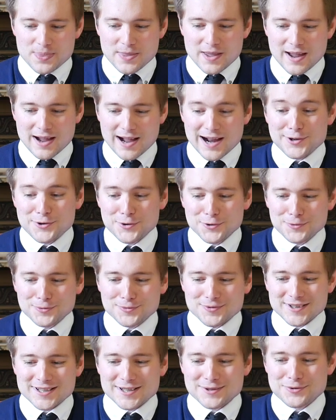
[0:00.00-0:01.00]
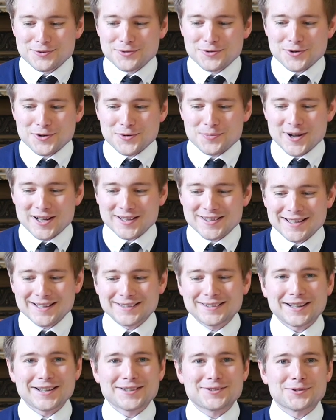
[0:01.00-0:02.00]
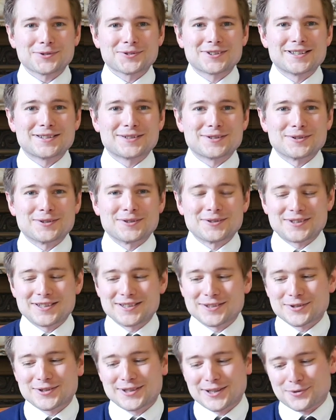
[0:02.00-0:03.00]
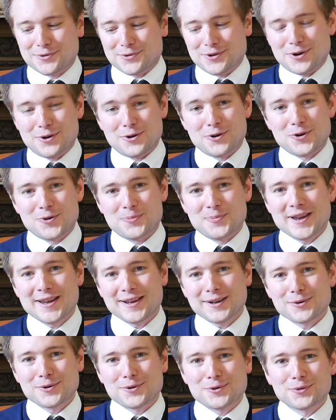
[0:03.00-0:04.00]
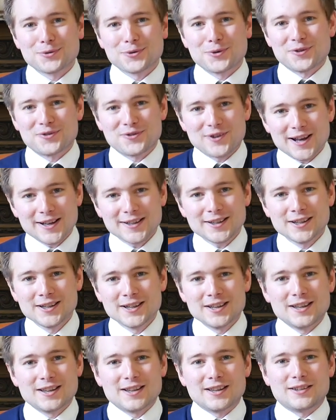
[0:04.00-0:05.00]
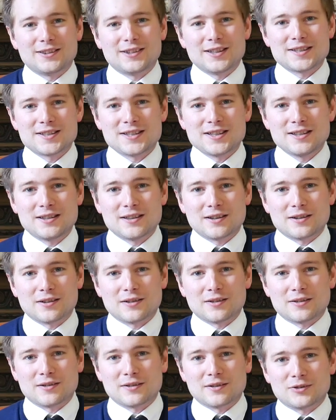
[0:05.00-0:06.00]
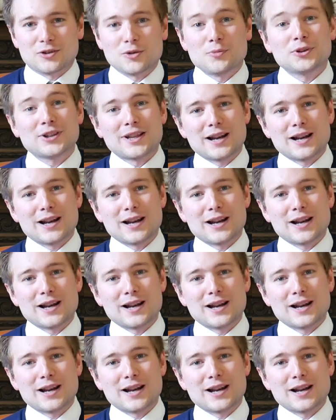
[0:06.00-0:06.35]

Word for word: À Lyon, c'est une partie intéressante qui se, déroule. Le maire, le comte de Fargue, euh, demande à la